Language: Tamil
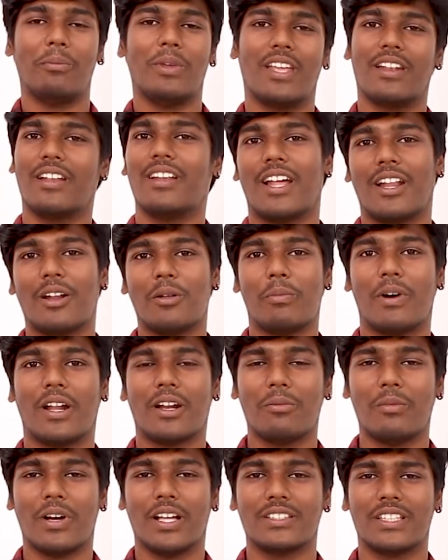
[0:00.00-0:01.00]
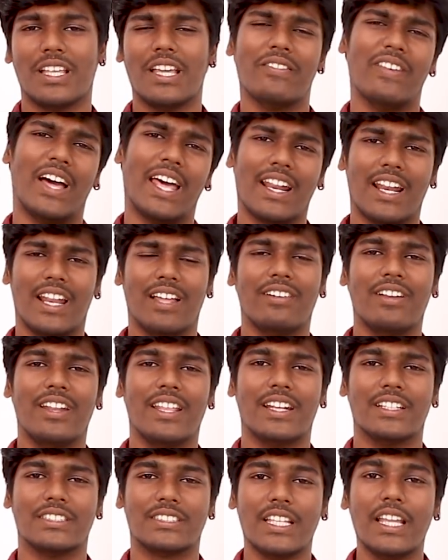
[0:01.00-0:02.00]
ஹாப்பியாக இருக்குது நானும் படம் பார்த்தேன் வேறு
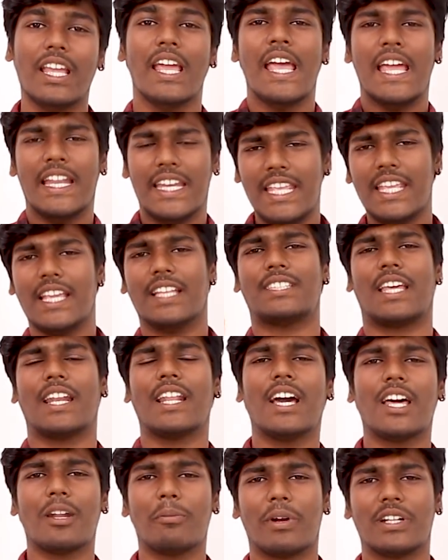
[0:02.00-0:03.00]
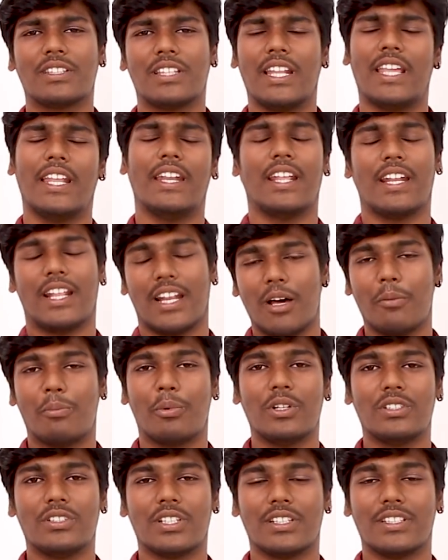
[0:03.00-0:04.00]
லெவலில் இருந்துச்சு நீங்கள் சர்க்கார் படத்தில் என்னென்னலாம்
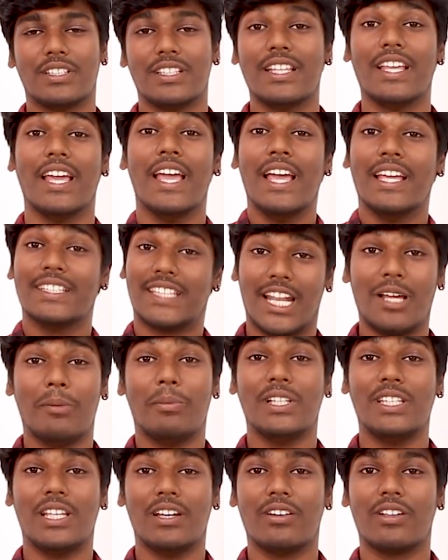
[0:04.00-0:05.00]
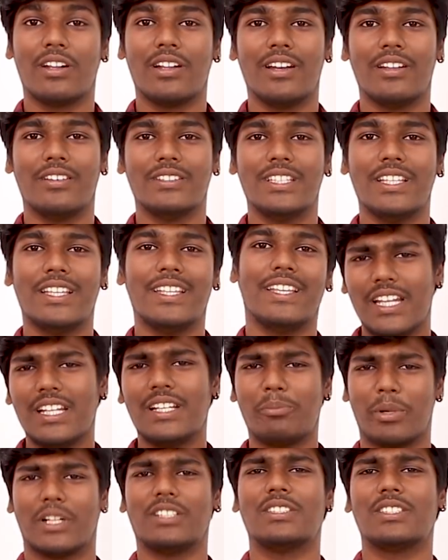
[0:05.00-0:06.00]
பிடிச்சிருந்தது தளபதி அவர்கள் வந்து
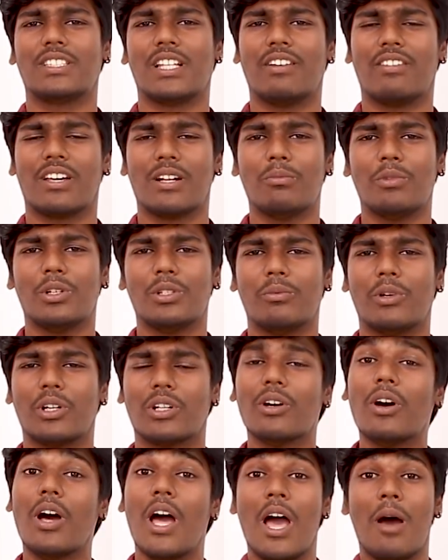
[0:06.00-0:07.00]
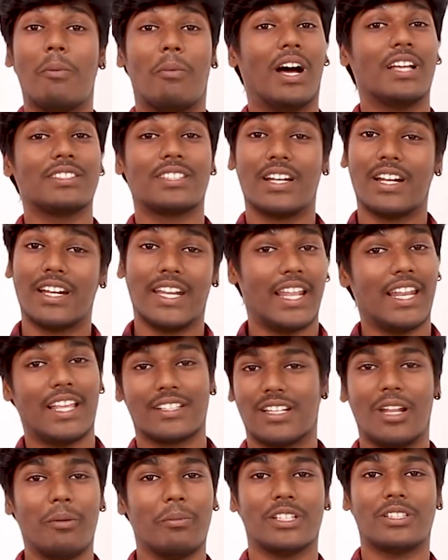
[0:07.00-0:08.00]
ஸ்க்ரீன் பிரசன்ஸில் வரும்போது மட்டும் மாசான
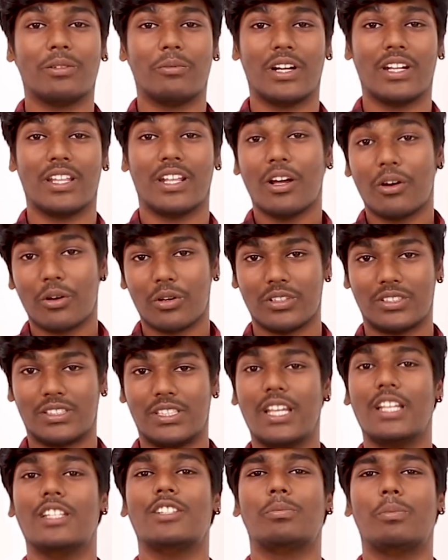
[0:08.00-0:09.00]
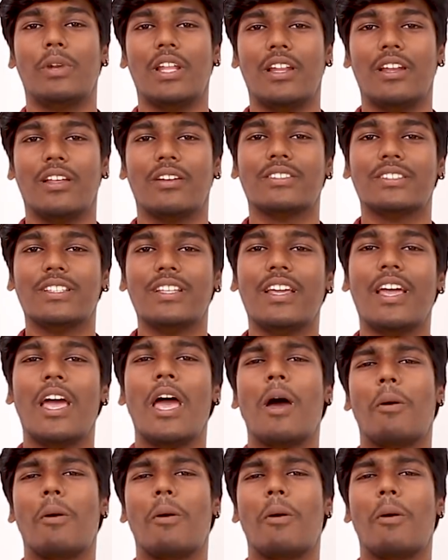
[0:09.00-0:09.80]
டைலாக்ஸ்லாம் பேச மாட்டார் ஒரு ஸ்டேஜ் பிளேலையும் வந்து